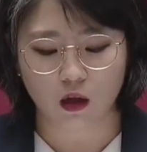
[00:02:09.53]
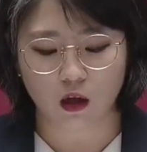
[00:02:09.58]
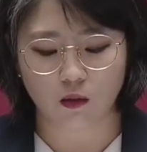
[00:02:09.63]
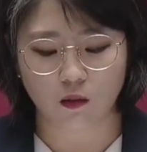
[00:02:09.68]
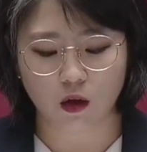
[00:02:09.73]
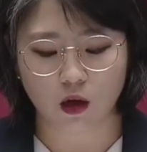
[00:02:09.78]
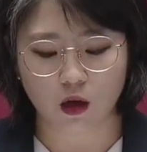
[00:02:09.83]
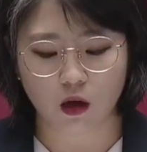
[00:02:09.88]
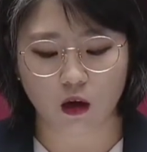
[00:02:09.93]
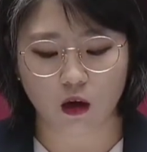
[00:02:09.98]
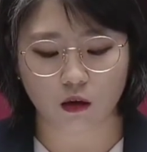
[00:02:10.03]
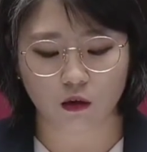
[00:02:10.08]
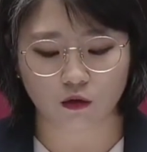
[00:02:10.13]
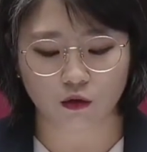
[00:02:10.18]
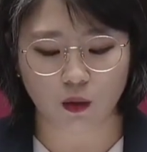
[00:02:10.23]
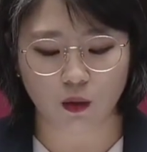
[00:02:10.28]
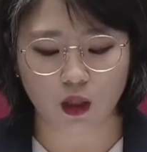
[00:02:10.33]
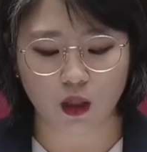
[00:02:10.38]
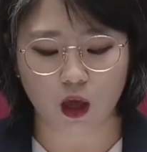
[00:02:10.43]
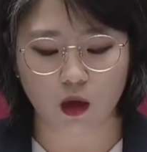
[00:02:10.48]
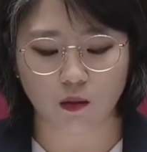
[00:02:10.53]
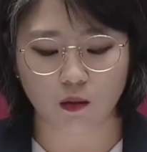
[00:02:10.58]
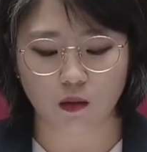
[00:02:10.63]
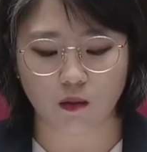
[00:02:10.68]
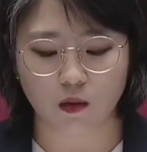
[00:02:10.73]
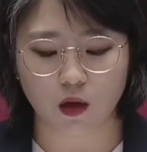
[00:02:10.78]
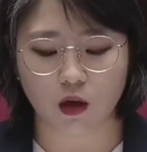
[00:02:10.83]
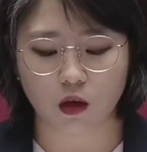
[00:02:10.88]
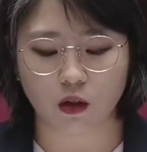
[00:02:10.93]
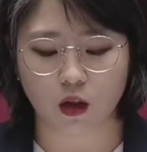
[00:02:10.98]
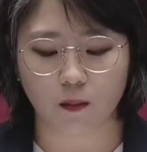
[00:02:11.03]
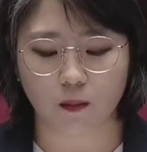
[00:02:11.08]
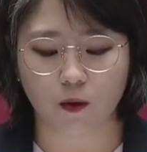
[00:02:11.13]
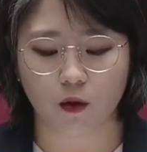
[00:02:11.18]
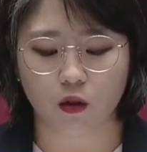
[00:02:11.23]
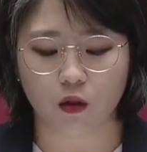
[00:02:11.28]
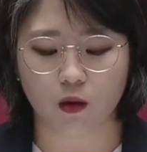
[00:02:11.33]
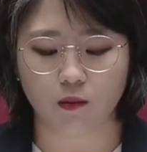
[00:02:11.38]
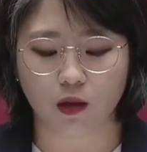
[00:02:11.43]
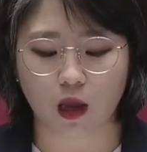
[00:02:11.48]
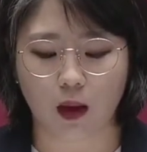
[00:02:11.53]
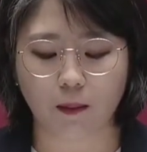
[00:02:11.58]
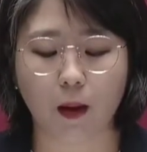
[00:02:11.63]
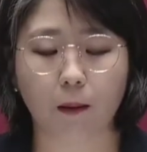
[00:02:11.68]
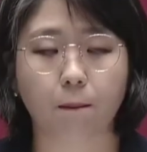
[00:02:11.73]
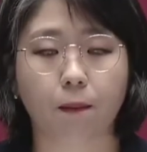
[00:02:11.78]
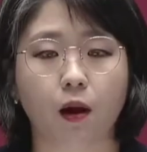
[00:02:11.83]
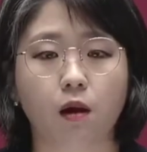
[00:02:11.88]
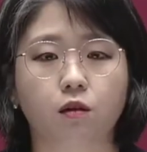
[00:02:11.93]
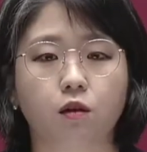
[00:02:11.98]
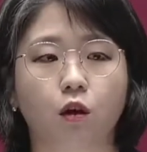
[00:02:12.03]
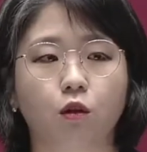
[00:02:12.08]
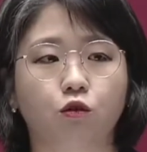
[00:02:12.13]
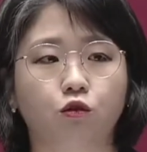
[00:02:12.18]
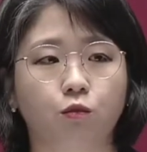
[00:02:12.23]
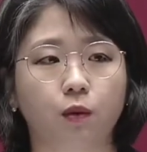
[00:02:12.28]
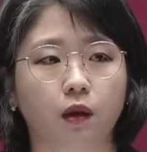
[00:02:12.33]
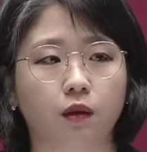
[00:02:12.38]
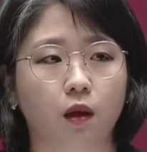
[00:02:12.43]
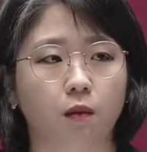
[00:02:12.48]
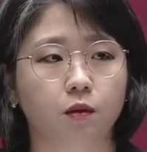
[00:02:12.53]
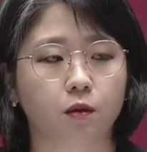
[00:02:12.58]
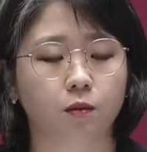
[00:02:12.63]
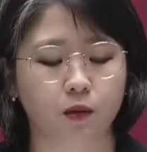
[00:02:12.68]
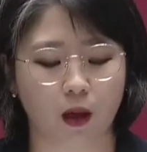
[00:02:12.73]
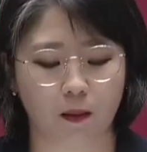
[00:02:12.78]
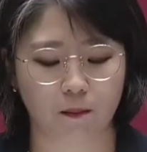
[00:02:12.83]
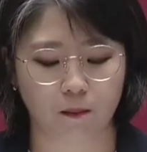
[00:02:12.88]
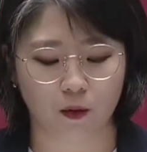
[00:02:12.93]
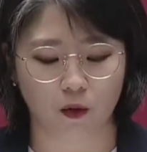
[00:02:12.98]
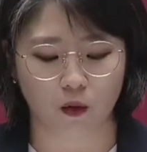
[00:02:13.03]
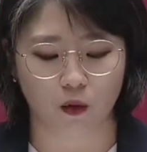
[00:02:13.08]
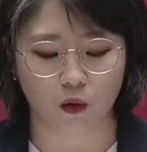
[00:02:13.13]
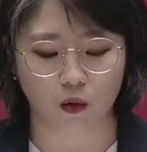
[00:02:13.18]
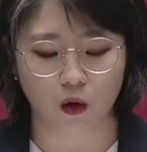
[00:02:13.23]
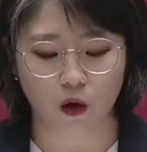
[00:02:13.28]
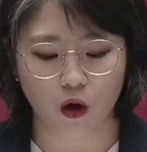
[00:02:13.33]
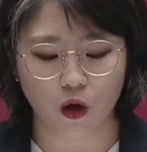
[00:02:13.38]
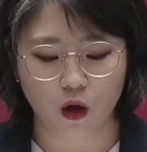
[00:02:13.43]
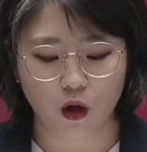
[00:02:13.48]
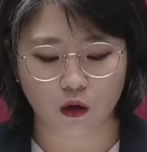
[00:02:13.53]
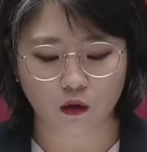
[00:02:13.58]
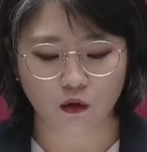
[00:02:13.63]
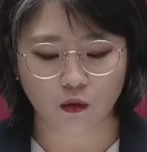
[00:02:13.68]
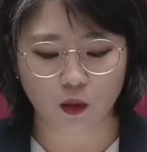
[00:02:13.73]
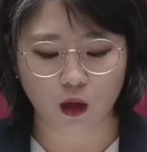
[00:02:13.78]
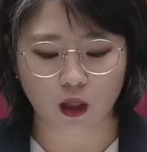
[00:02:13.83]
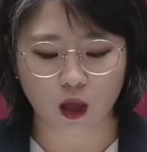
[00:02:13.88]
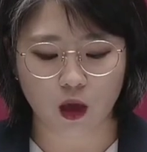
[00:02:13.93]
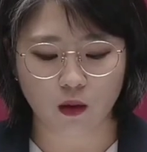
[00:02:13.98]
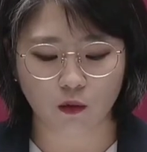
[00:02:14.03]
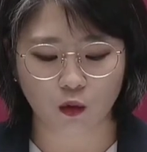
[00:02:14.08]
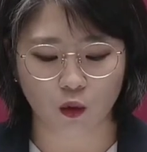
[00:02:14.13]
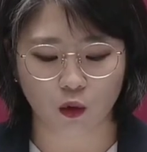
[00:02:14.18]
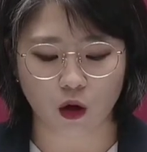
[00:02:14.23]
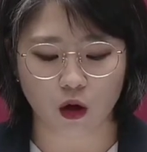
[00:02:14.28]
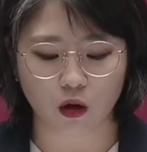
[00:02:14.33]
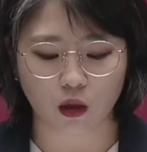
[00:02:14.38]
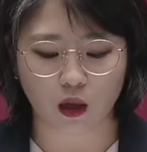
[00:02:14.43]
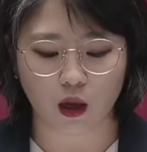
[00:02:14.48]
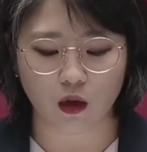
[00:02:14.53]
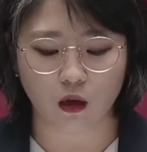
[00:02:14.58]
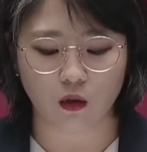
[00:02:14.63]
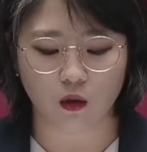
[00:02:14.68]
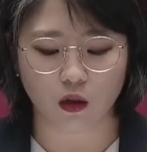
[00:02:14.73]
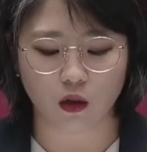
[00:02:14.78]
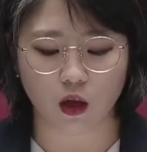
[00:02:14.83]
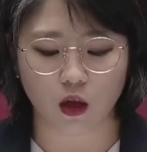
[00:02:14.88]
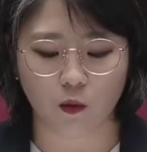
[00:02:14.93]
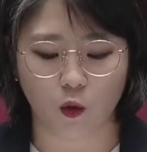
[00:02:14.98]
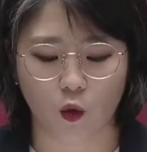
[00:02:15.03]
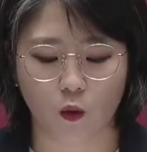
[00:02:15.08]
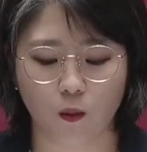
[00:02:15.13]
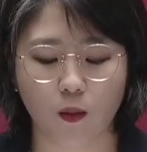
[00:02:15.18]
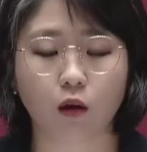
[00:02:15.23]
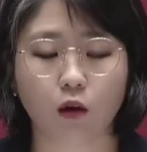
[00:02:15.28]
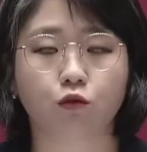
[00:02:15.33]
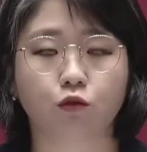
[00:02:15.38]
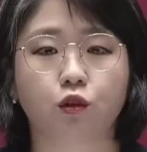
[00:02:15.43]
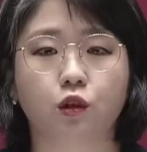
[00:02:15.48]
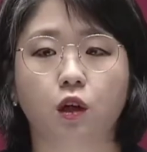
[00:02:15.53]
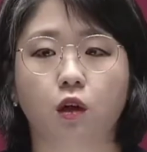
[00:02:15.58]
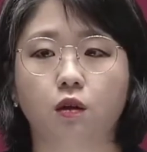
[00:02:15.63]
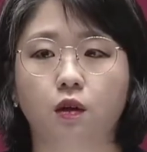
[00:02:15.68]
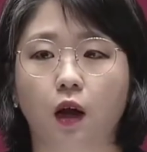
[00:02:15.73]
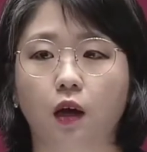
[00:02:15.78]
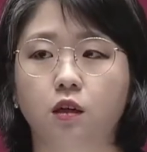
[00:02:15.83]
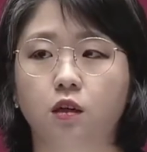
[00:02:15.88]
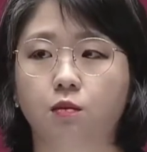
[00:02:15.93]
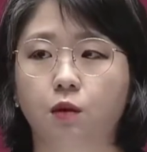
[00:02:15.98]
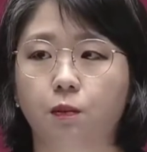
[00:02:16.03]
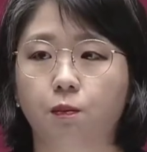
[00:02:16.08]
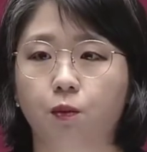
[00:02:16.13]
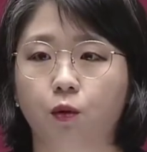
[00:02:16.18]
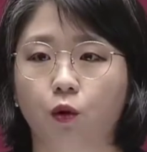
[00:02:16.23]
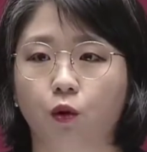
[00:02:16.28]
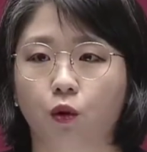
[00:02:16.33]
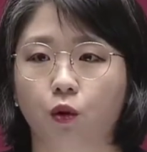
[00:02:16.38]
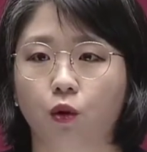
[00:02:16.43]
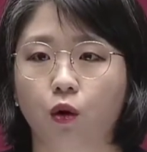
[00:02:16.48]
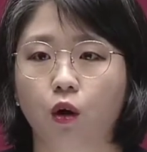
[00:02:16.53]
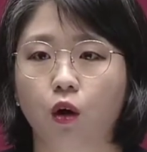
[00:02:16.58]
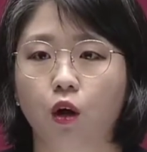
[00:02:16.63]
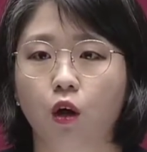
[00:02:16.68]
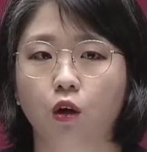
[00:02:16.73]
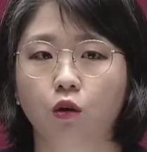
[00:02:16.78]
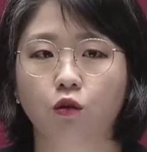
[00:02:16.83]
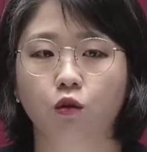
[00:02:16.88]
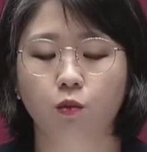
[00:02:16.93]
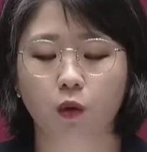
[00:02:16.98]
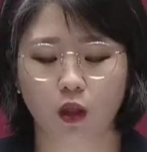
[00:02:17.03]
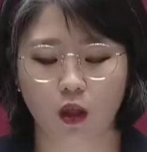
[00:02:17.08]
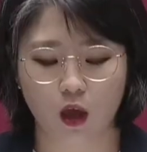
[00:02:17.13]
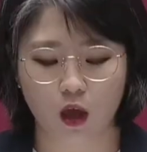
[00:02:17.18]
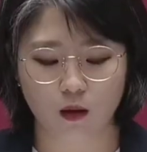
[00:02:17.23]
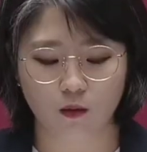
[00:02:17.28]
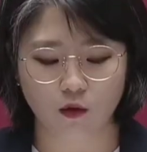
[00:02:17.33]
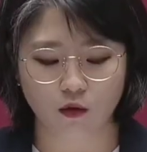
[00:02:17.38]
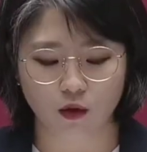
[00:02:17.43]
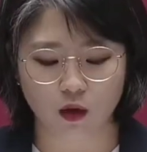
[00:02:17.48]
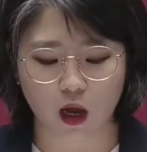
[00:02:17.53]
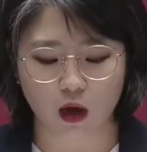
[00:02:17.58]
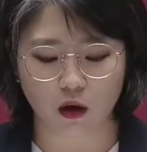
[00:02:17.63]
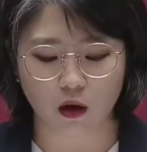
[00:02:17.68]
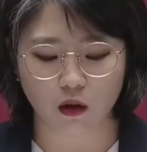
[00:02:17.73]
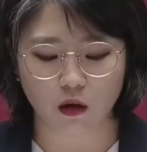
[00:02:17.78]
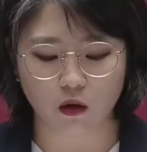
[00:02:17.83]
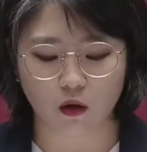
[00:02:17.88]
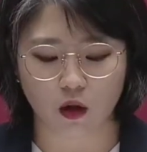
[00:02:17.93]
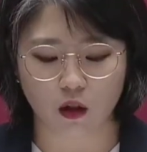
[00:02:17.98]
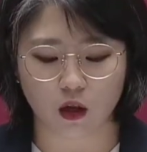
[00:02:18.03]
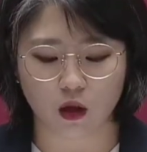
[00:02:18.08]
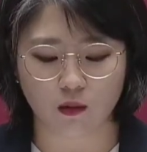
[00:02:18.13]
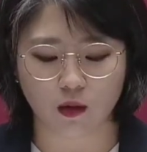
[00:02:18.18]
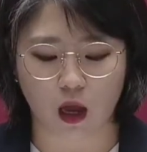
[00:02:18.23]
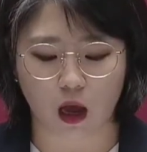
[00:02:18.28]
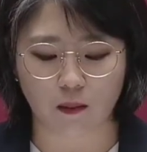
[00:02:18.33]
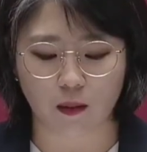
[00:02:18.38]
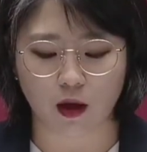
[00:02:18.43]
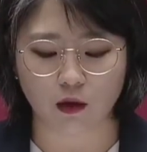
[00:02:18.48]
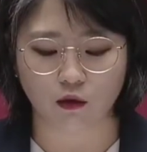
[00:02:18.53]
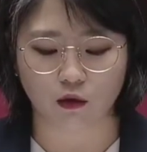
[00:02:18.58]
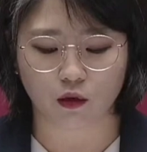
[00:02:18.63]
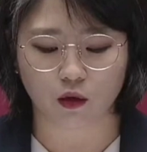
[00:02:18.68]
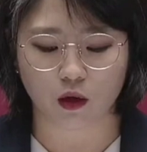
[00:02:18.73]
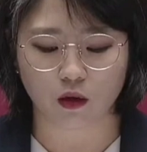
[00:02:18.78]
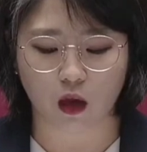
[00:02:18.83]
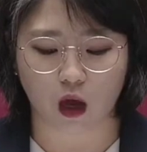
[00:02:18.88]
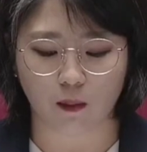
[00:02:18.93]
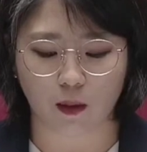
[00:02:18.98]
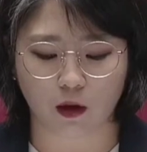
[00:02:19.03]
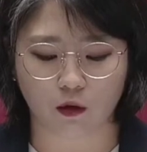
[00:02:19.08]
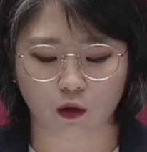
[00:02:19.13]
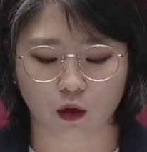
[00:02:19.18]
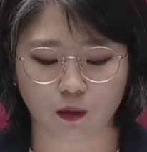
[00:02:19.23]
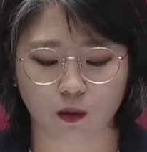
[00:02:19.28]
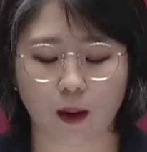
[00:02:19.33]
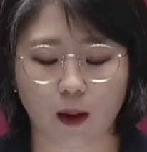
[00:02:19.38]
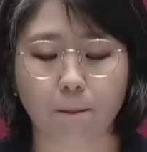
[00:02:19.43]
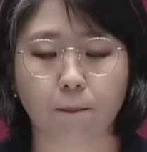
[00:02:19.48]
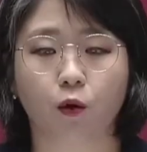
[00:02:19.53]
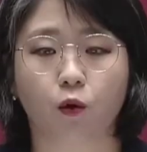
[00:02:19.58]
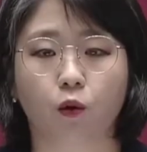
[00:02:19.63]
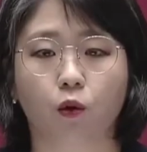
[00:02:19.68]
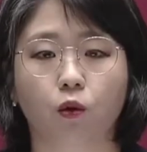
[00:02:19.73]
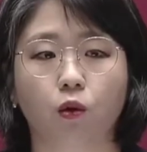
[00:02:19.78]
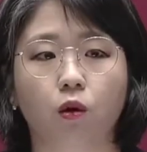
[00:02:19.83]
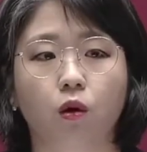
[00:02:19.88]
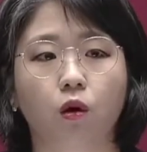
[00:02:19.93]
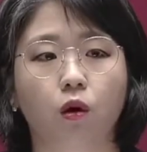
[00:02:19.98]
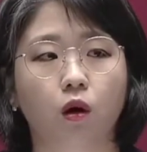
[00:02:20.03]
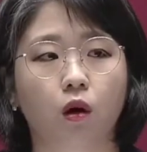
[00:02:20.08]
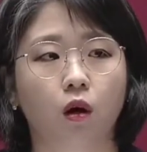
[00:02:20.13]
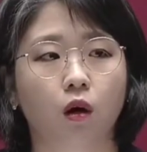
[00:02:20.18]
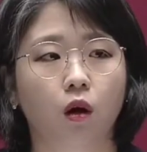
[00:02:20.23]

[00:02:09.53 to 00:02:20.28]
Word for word: 김기현, 국민의힘 김기현 대표님 48,933표, 국민의힘 조경태 의원님 59,042표, 국민의힘 윤상현 의원님 46,493표,